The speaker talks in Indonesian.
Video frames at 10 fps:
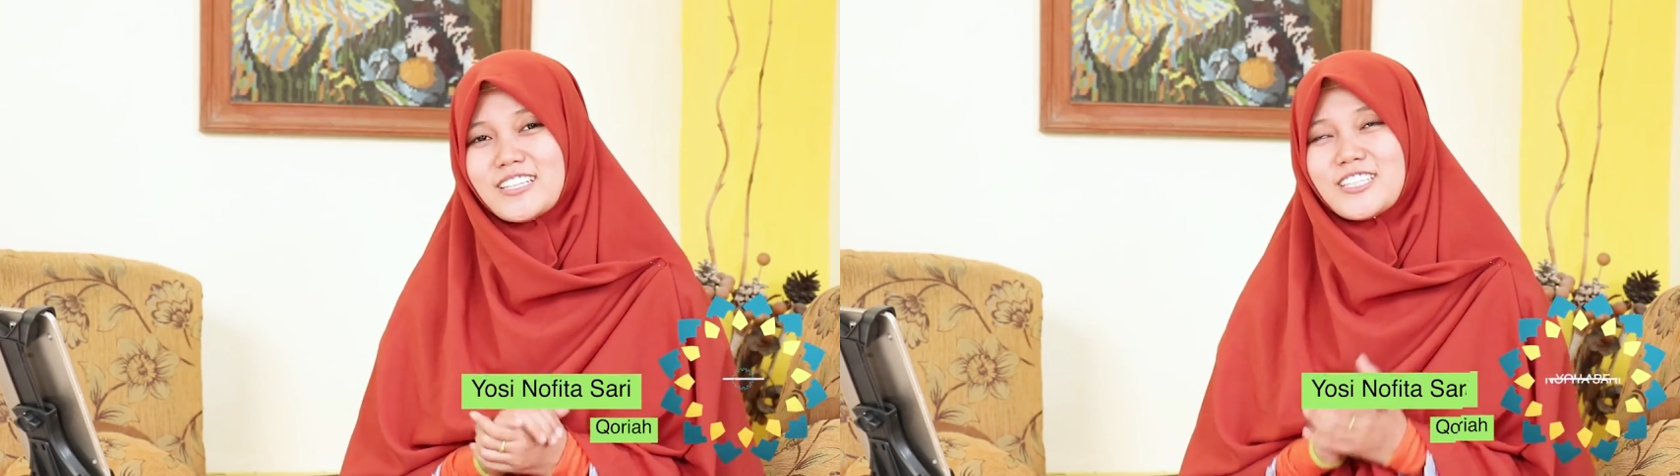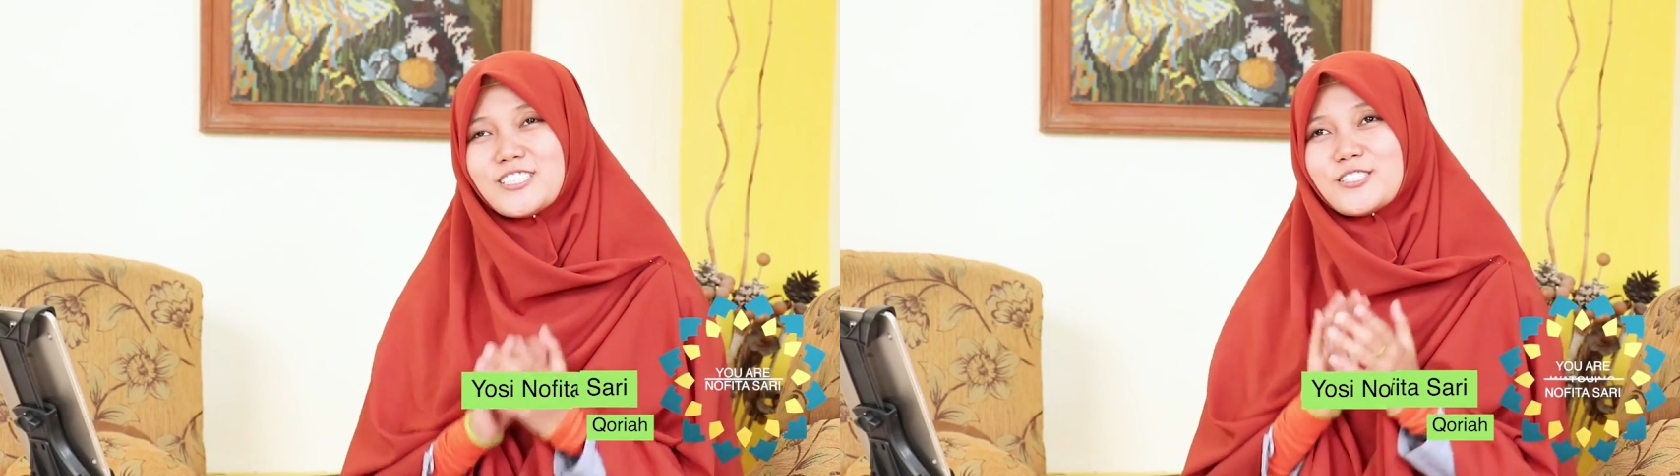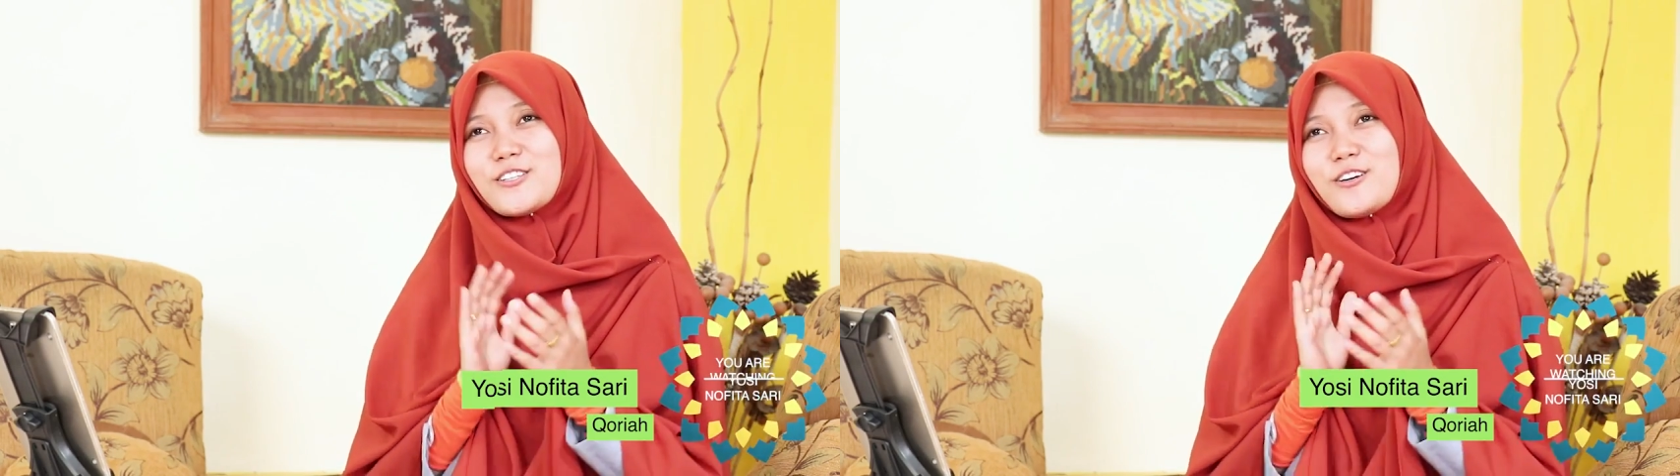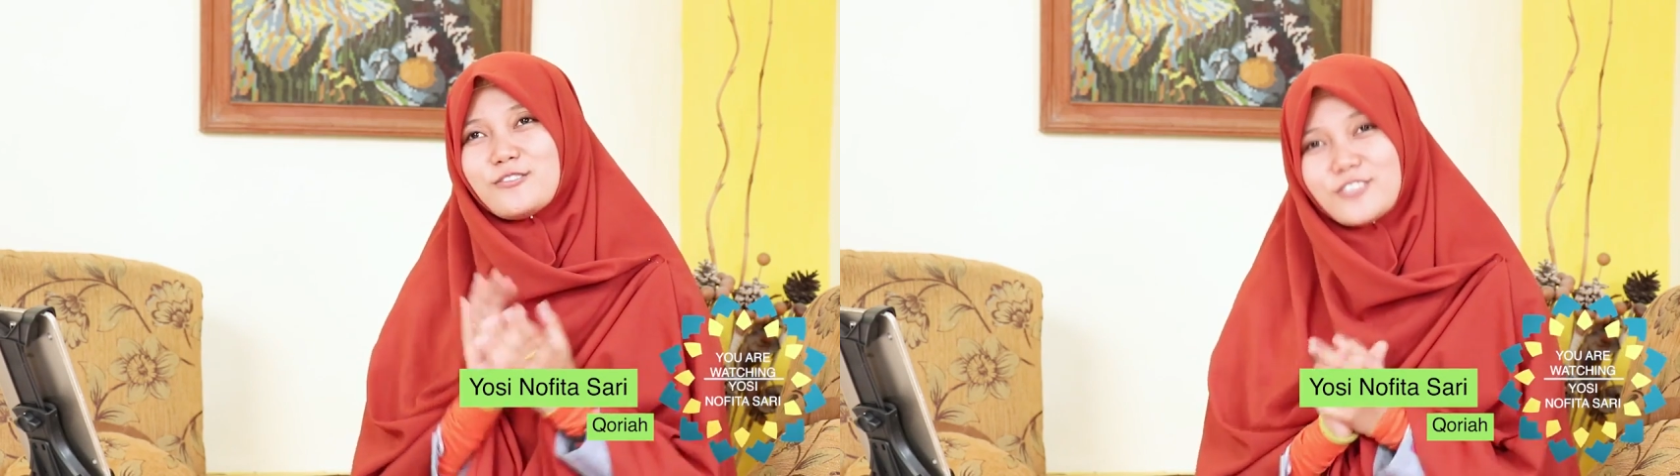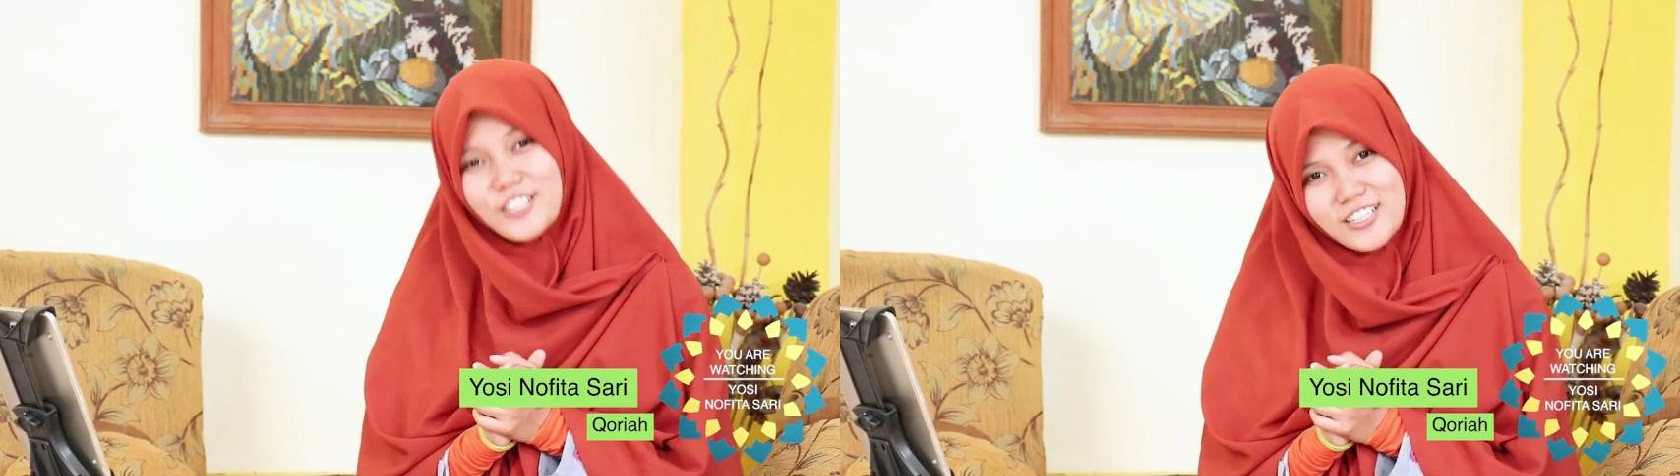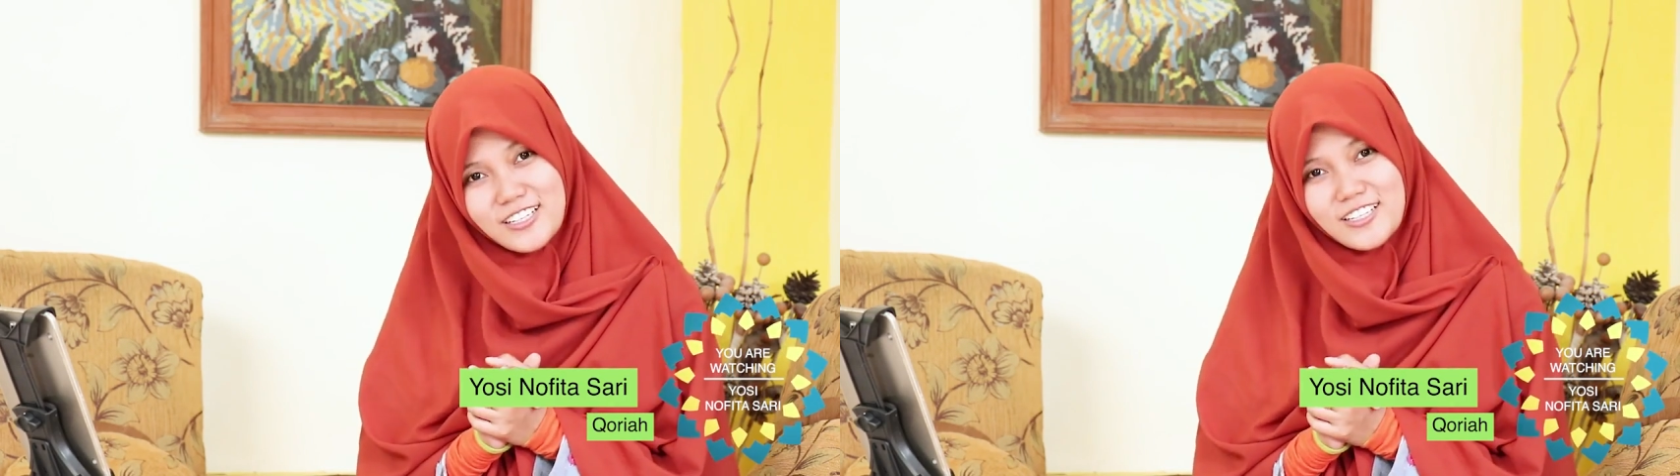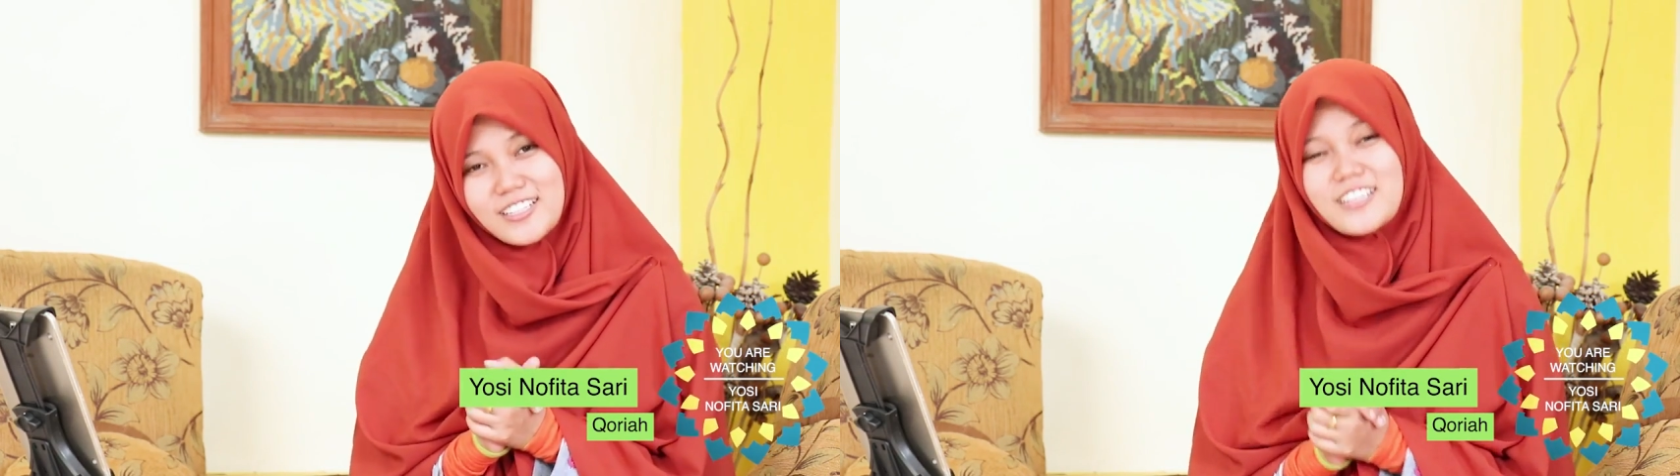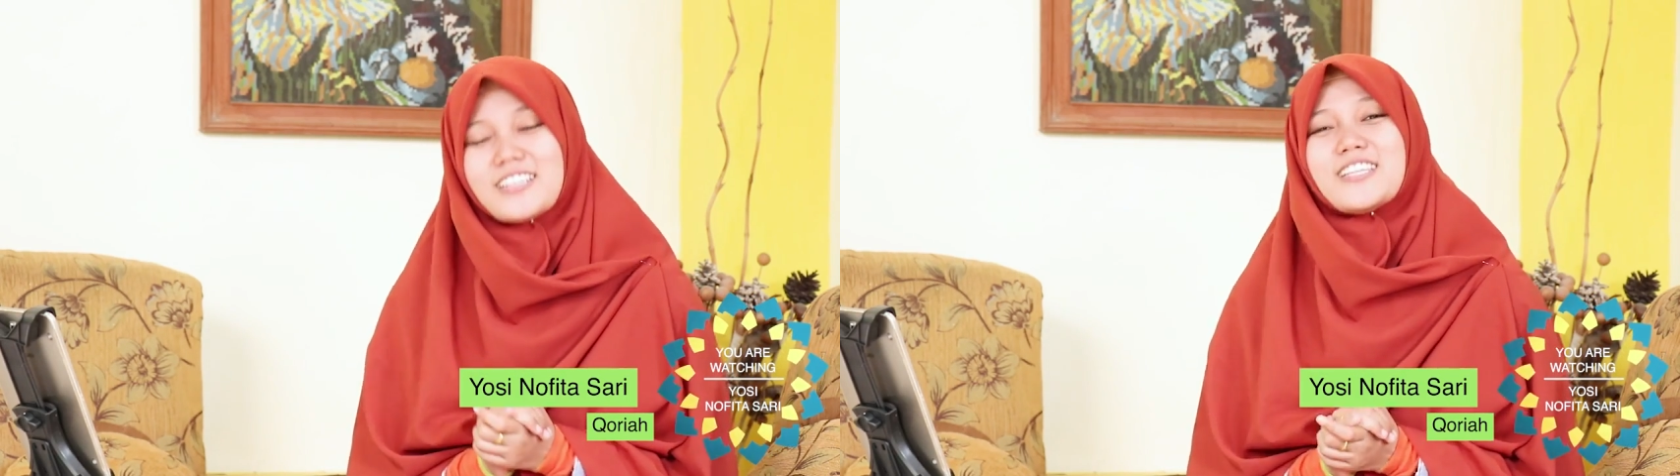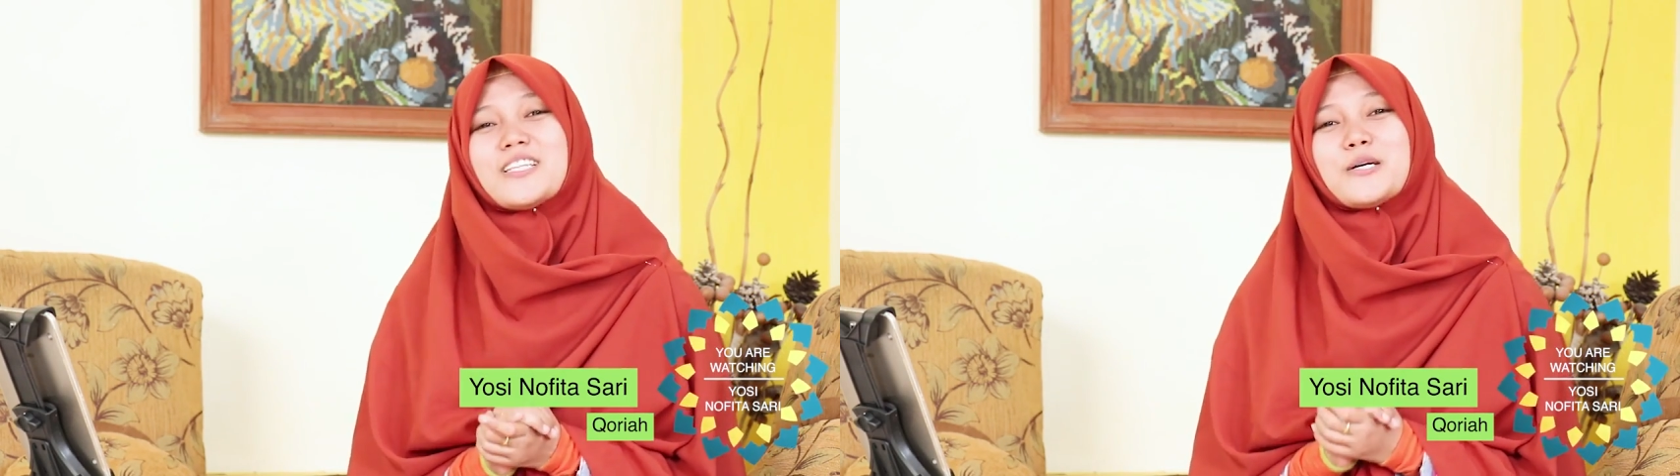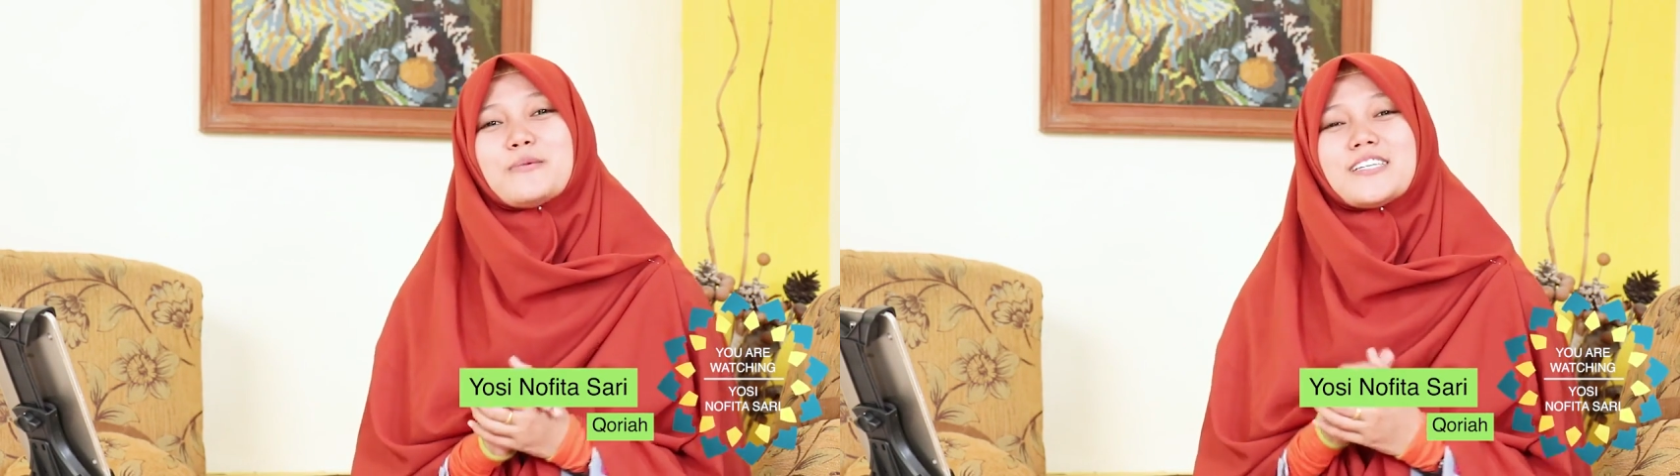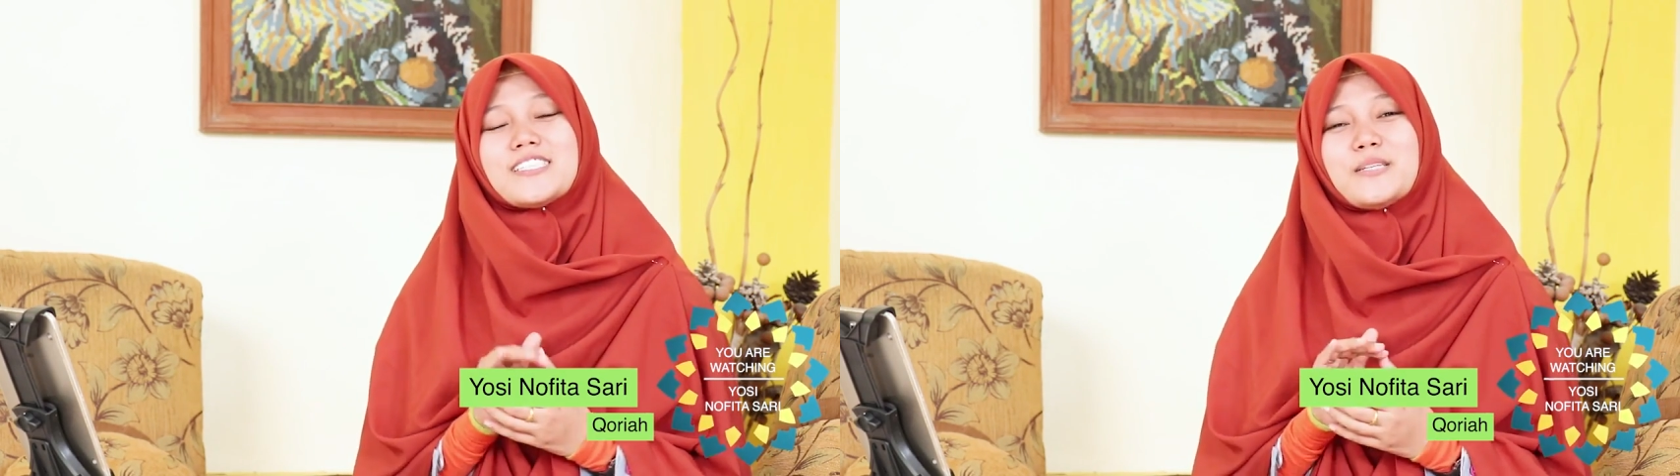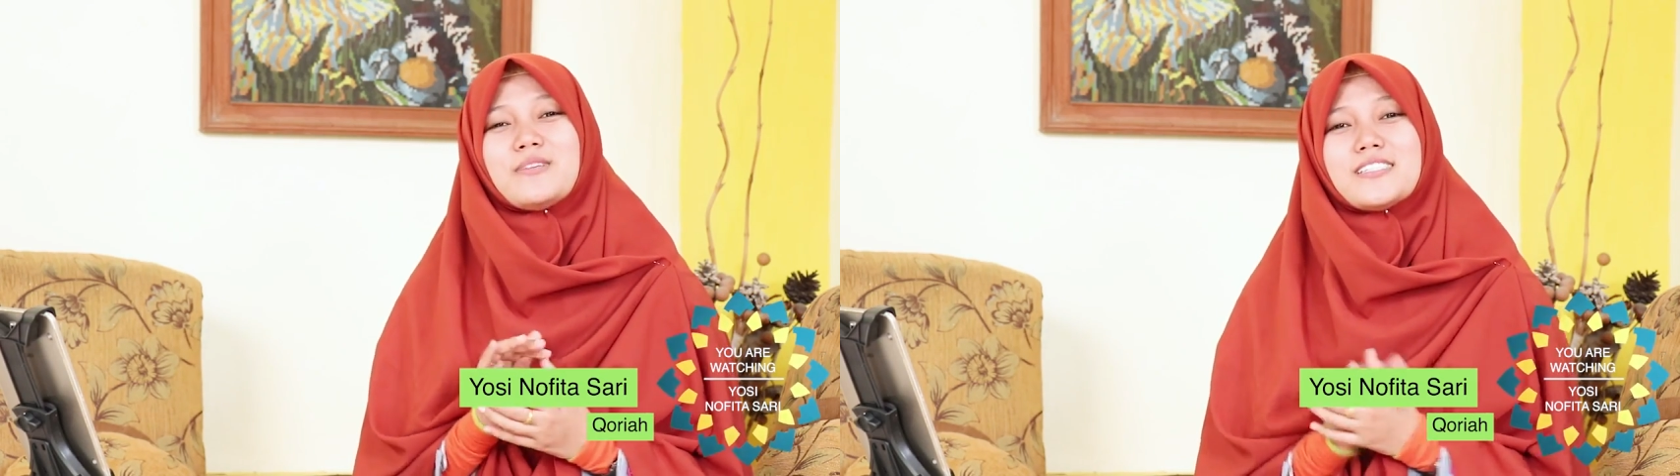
Atas izin Allah, kita masih